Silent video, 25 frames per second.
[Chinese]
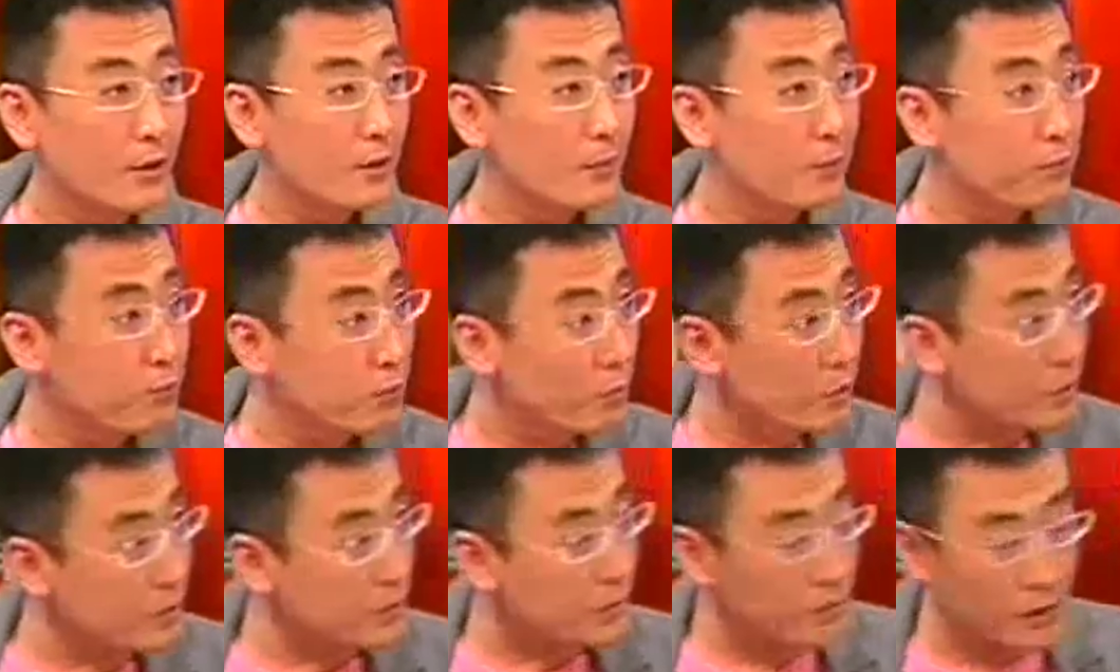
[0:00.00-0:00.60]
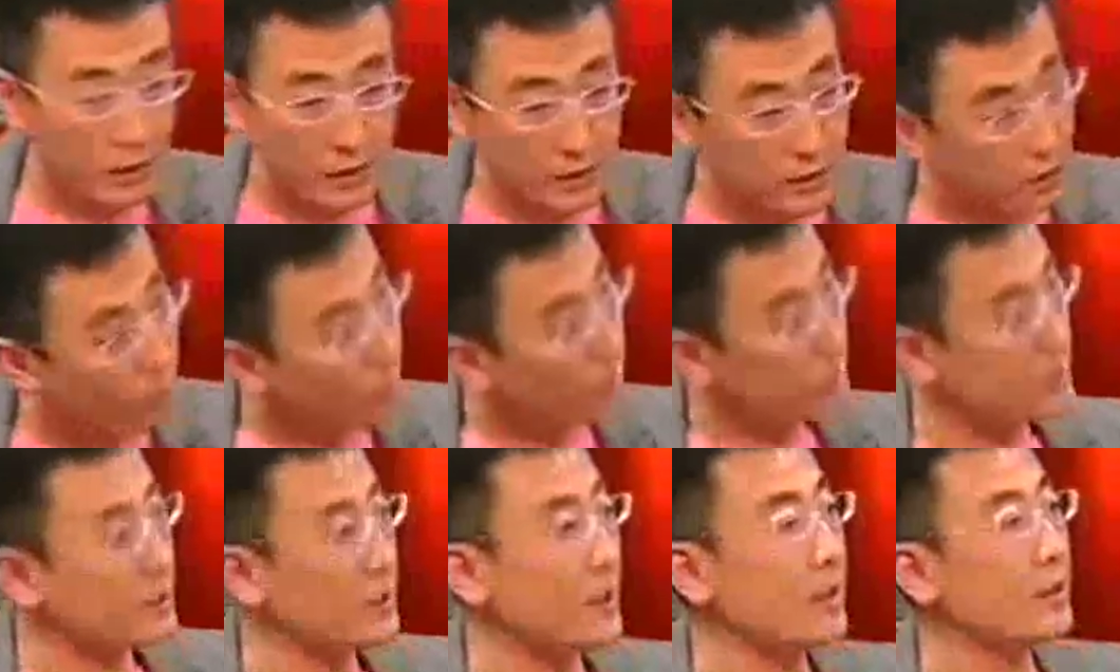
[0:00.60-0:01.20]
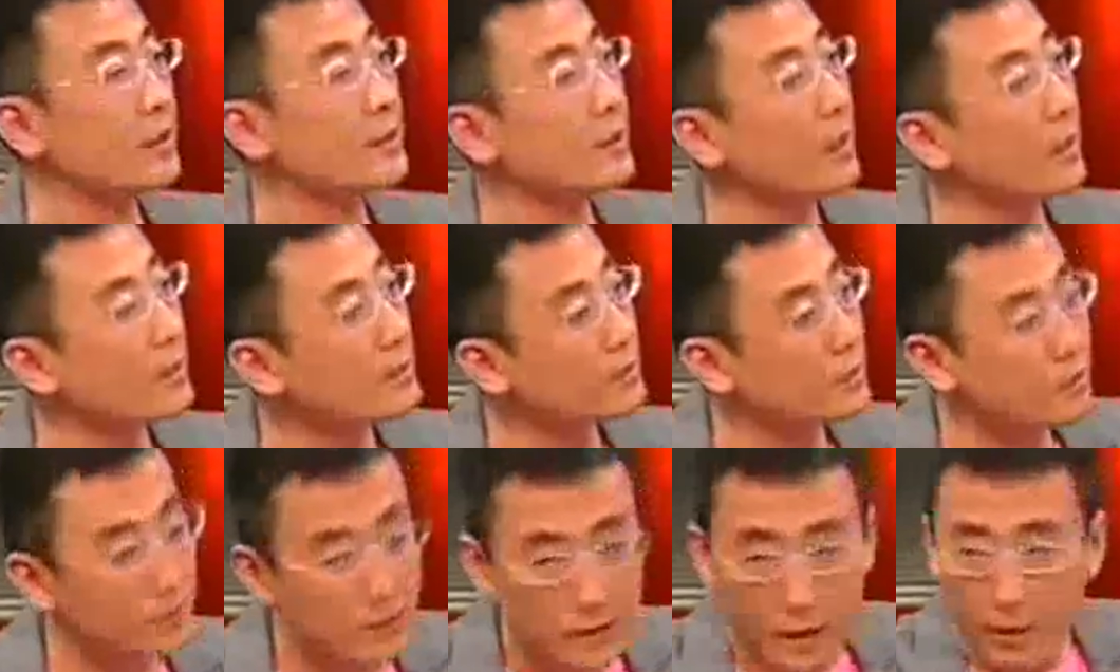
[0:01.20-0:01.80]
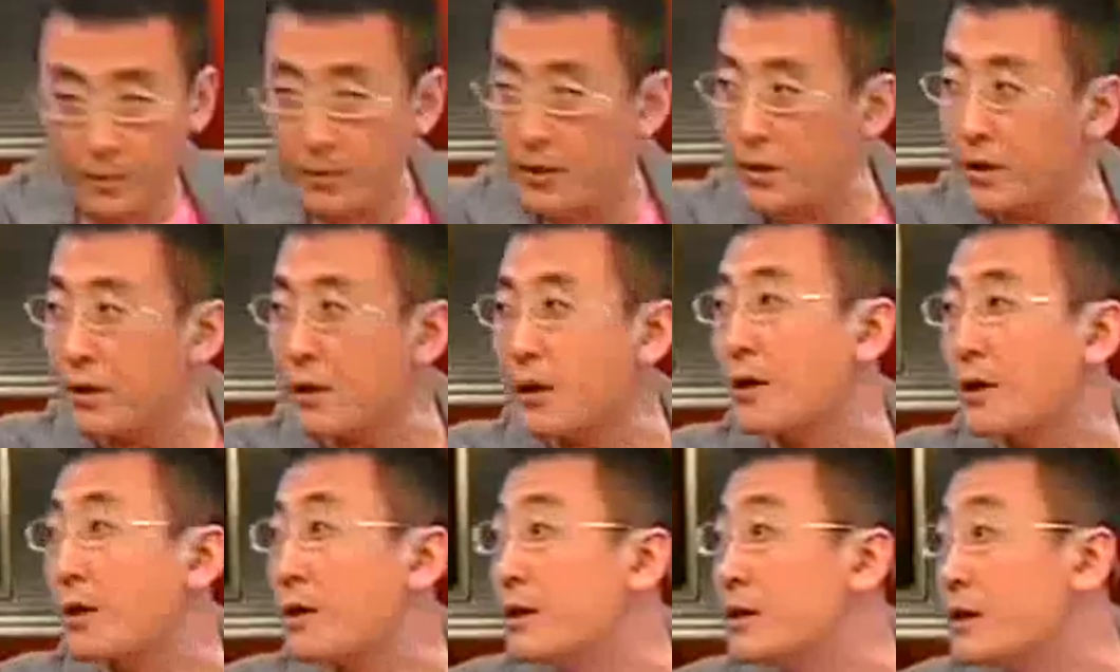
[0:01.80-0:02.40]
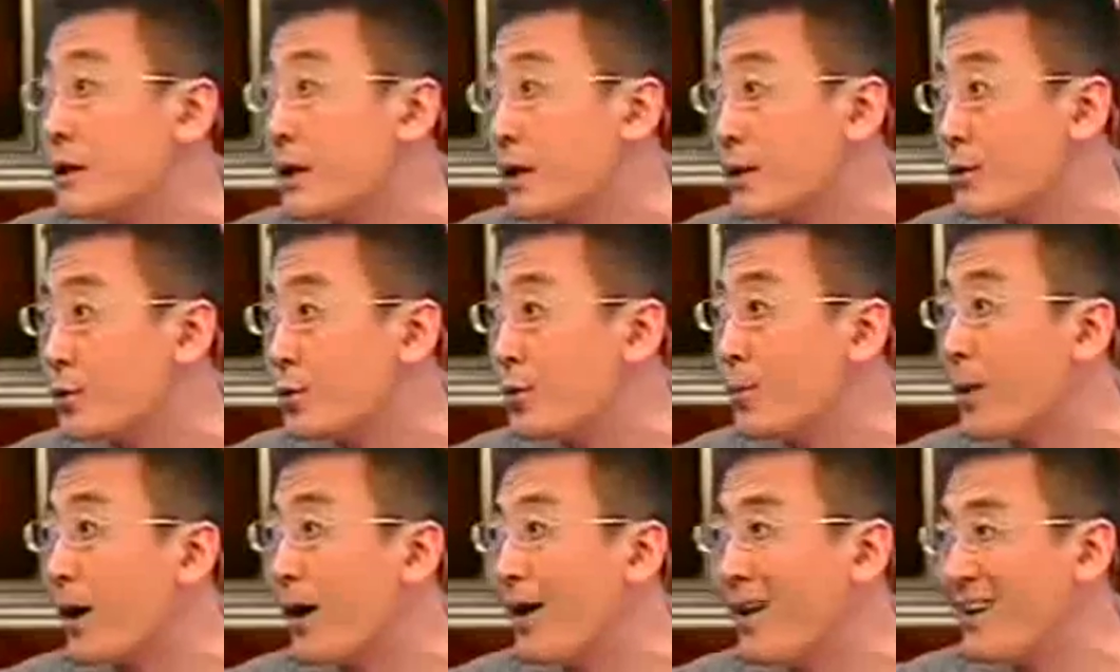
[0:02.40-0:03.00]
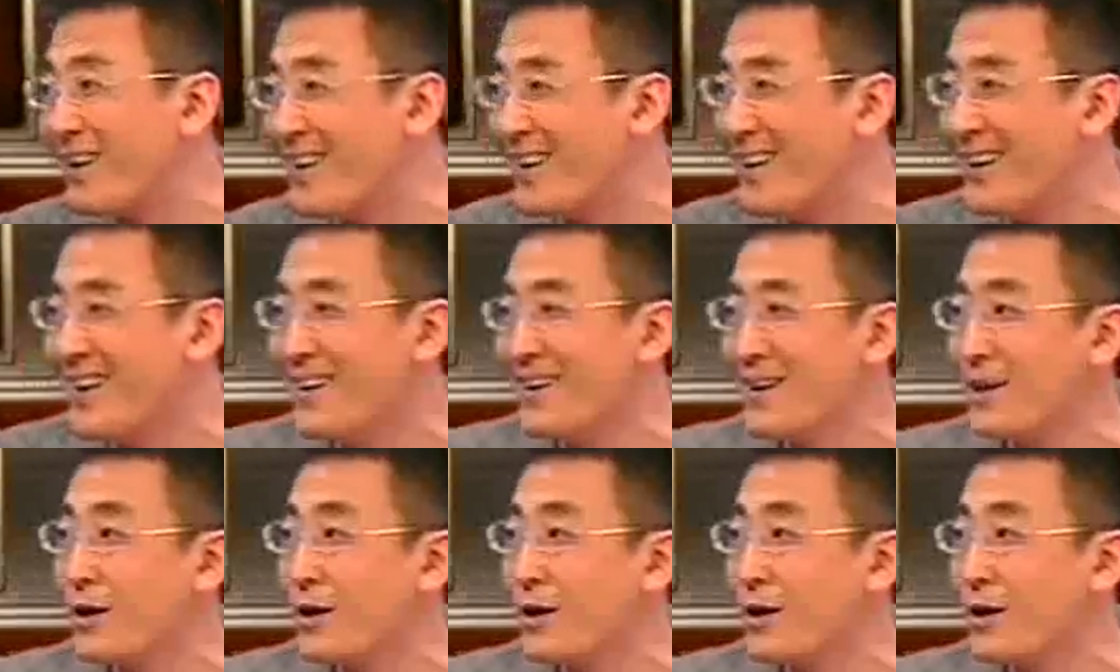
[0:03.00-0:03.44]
种事儿，不是他道歉，他就咱们可以和解，对吧？